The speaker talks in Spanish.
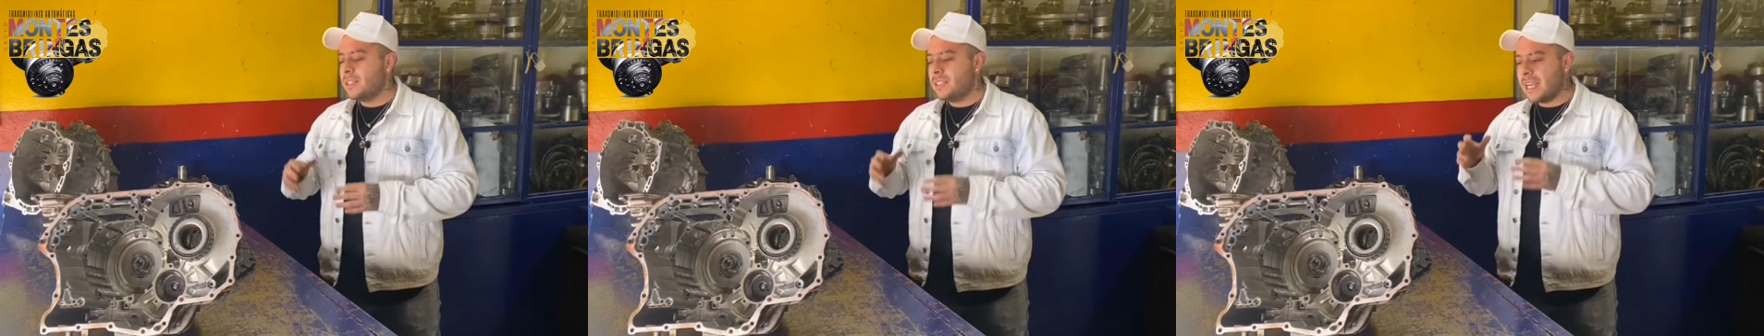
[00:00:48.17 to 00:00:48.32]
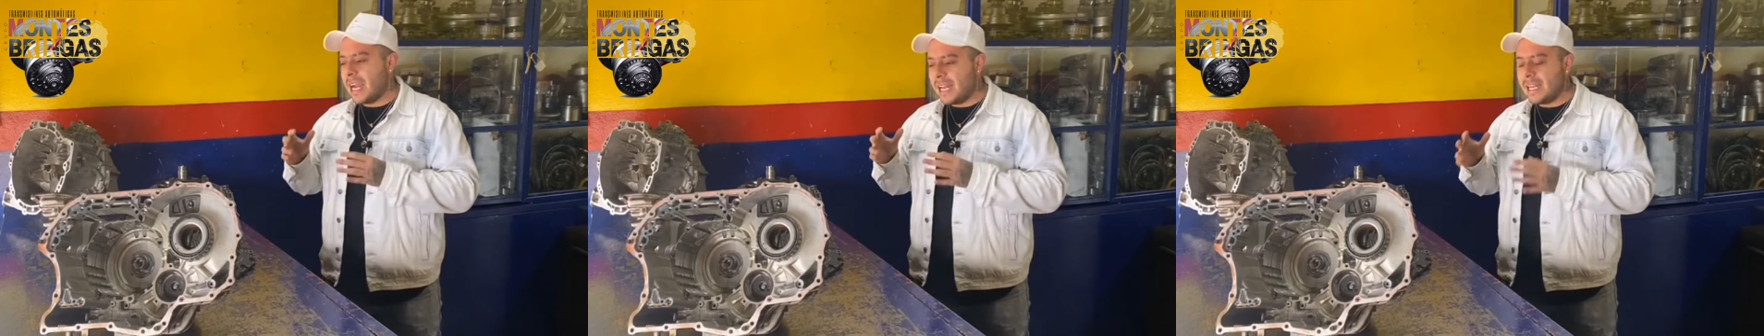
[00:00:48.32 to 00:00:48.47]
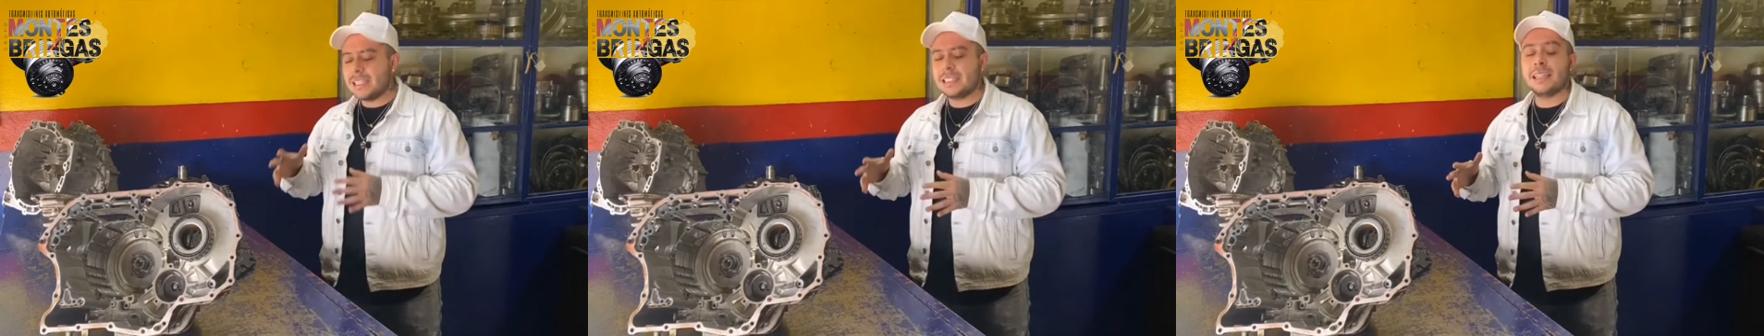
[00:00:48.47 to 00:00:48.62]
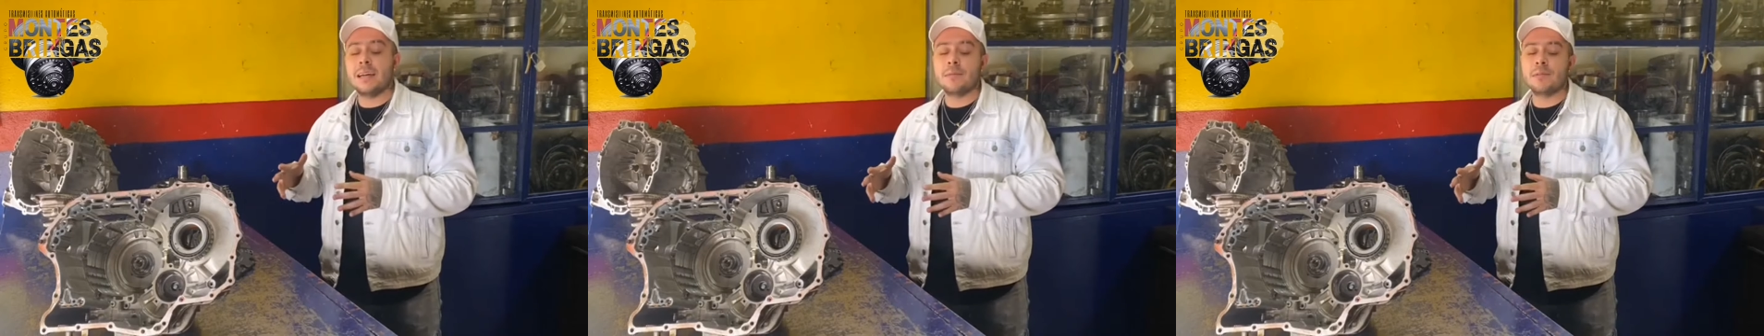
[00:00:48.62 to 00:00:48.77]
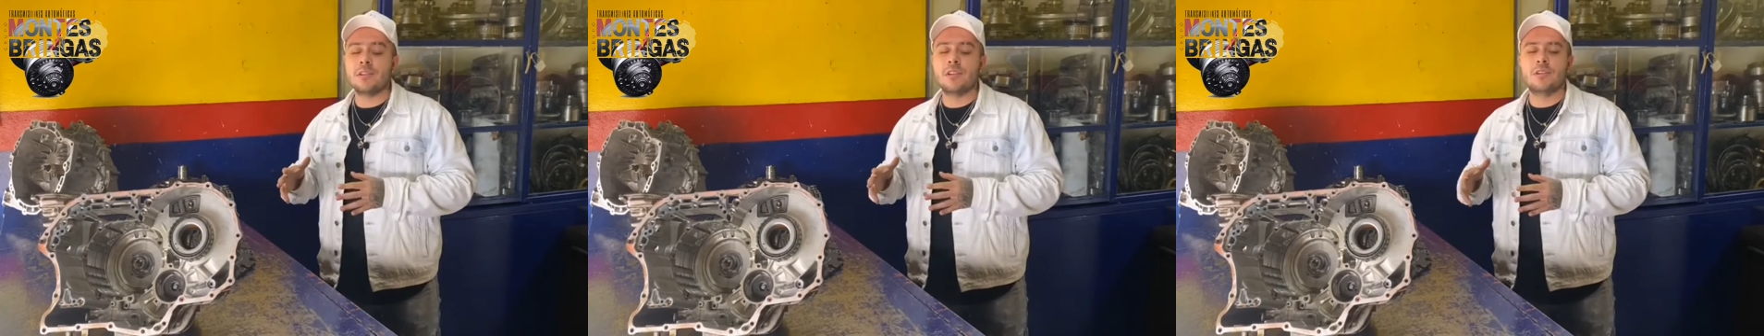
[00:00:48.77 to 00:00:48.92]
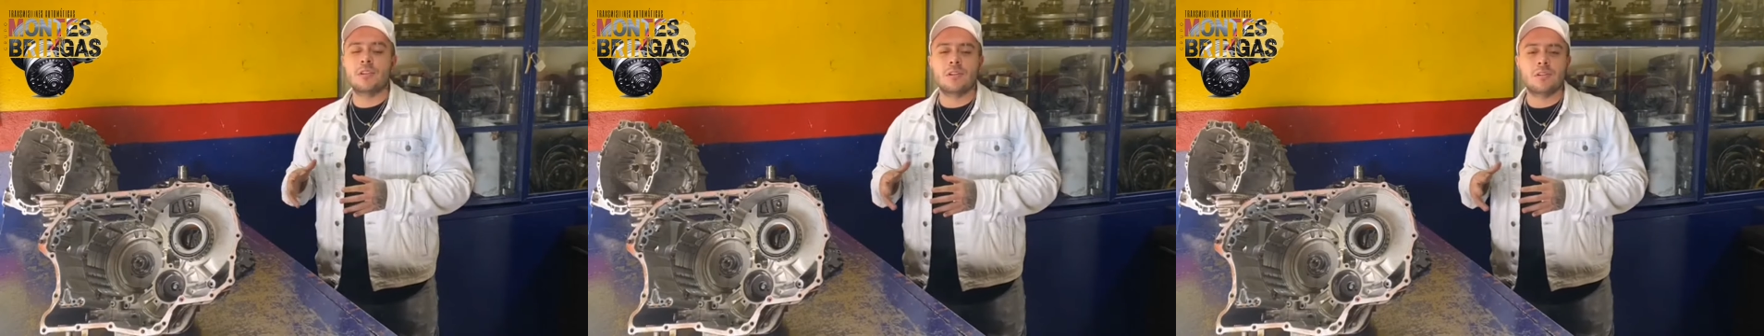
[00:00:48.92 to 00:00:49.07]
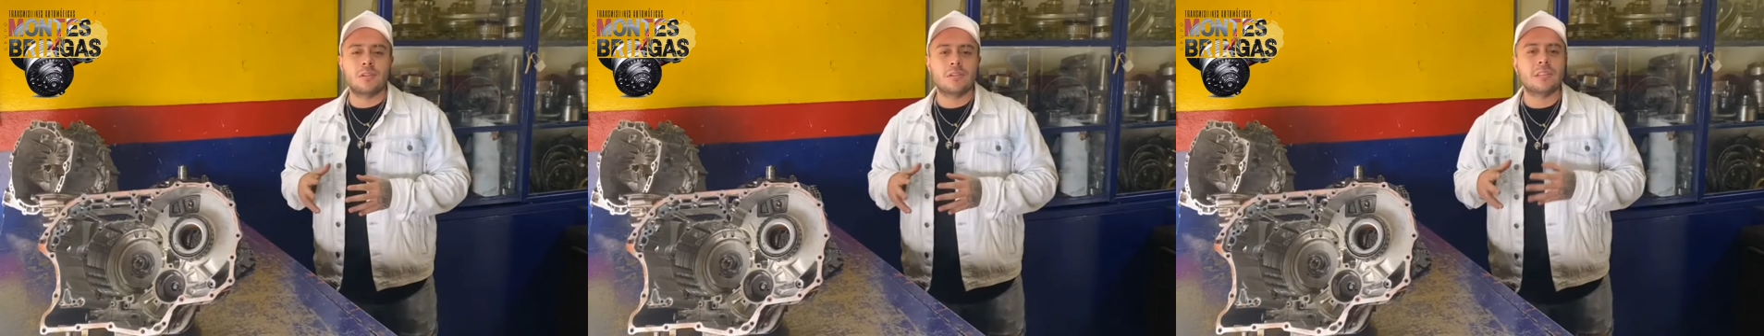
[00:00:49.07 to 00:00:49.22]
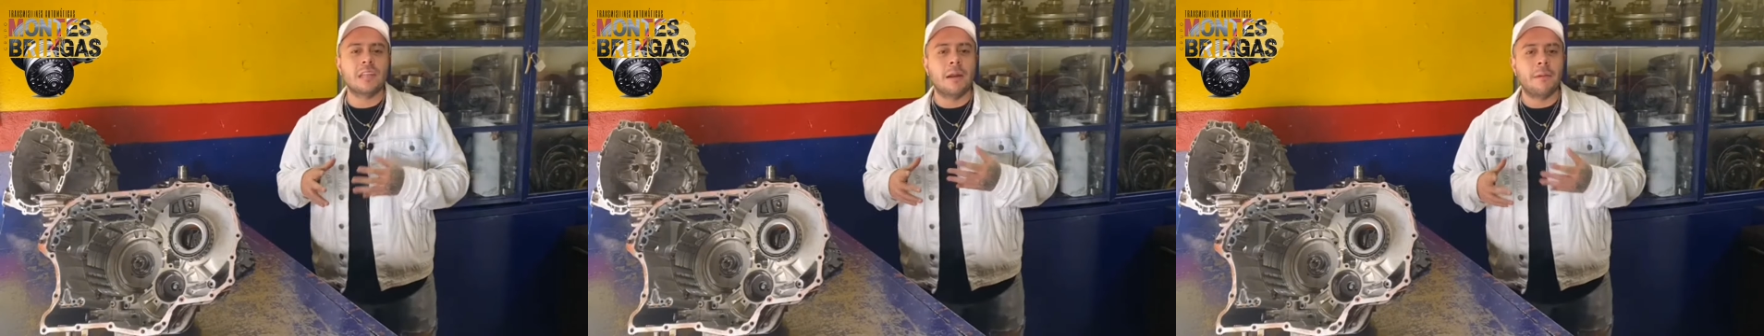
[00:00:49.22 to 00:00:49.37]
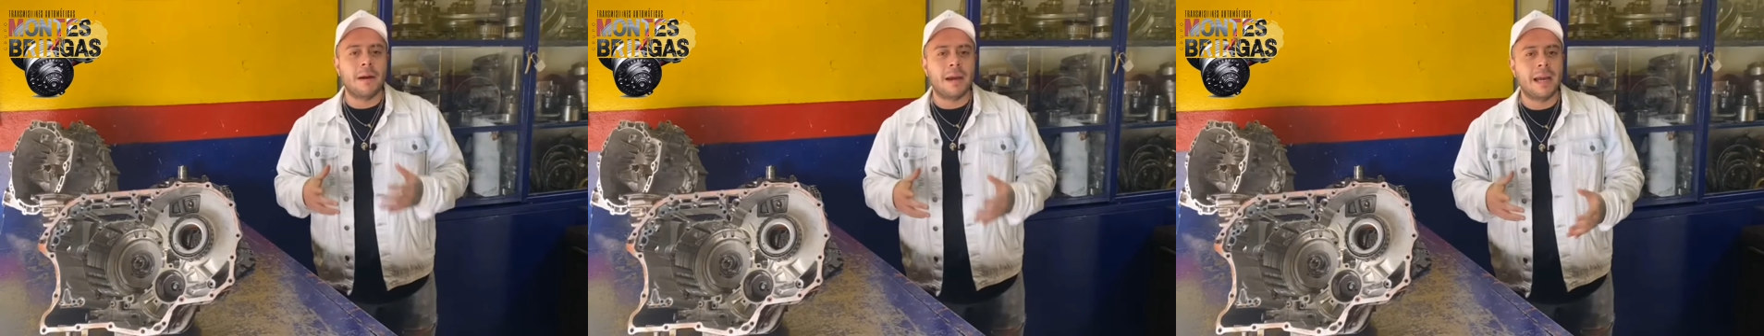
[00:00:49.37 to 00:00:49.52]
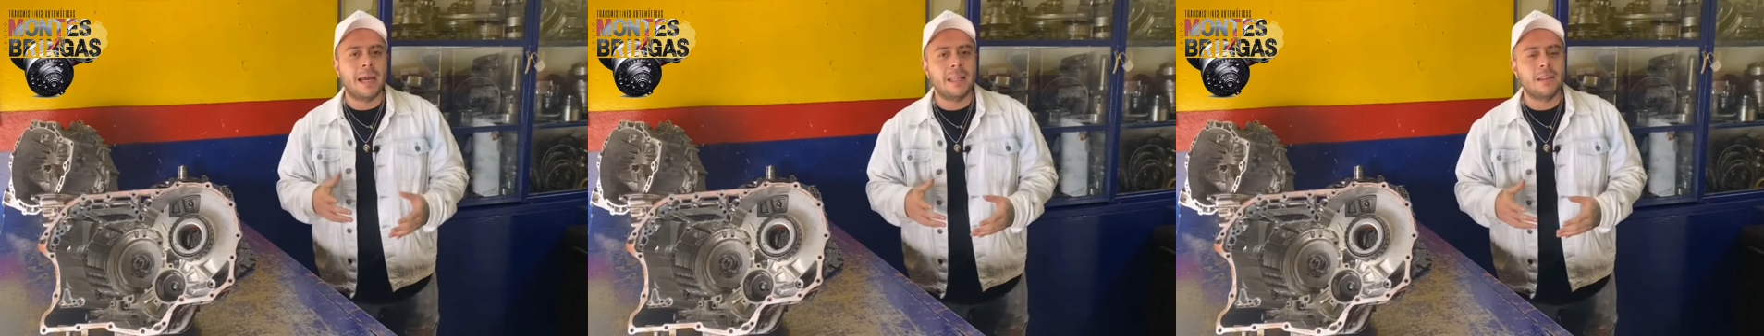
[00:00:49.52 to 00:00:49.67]
Ya la estamos nosotros
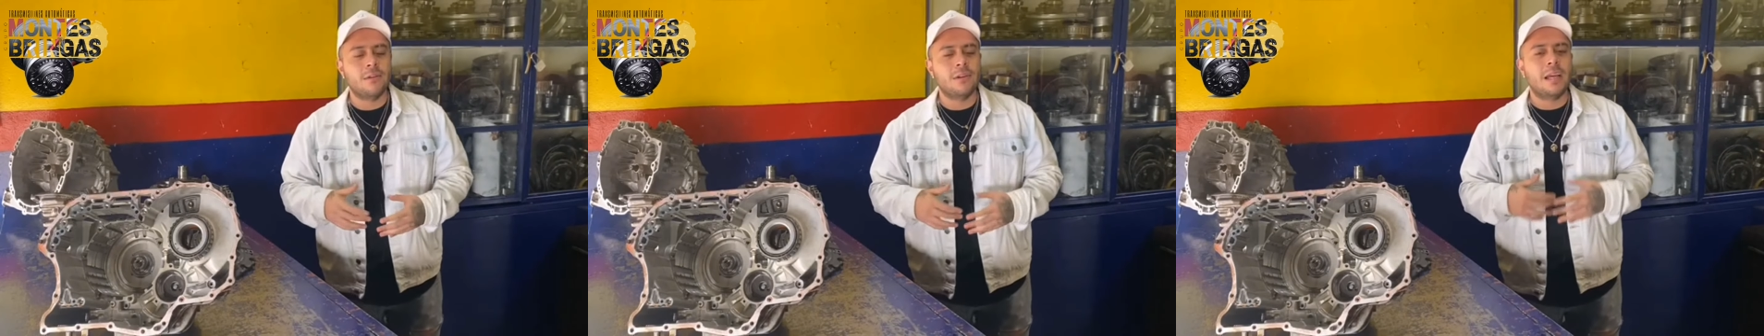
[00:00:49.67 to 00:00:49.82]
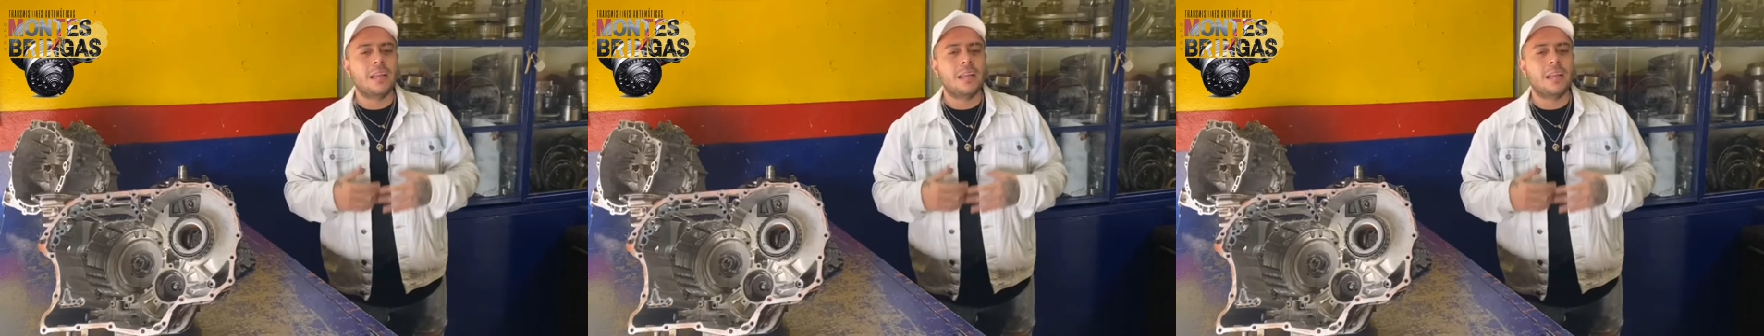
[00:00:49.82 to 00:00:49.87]
trabajando,